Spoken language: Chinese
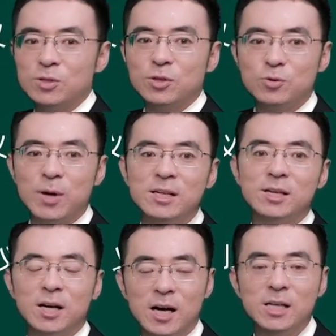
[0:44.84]
容是权
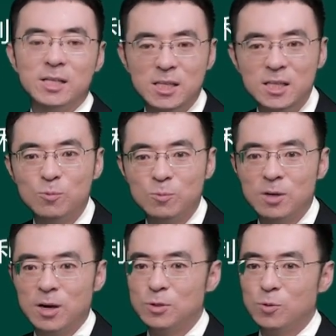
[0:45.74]
利和义务，
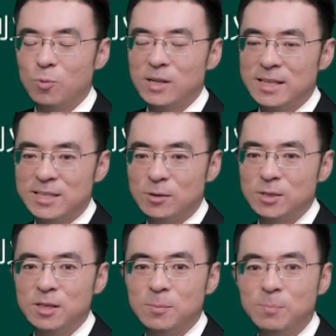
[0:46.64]
而且有国家
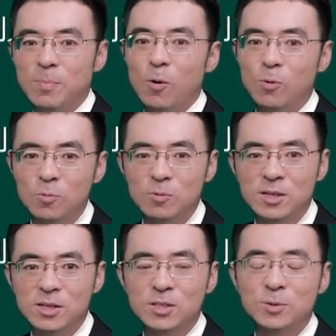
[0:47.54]
强制力保护，
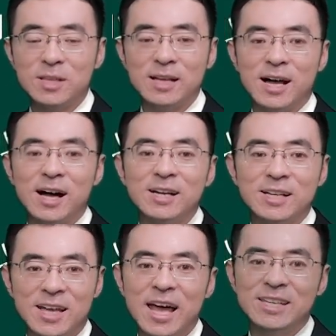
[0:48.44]
就有它的
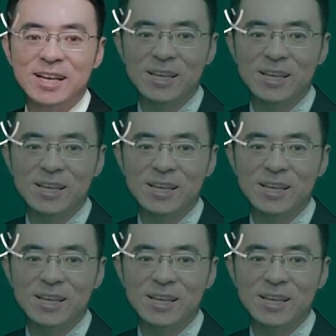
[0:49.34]
概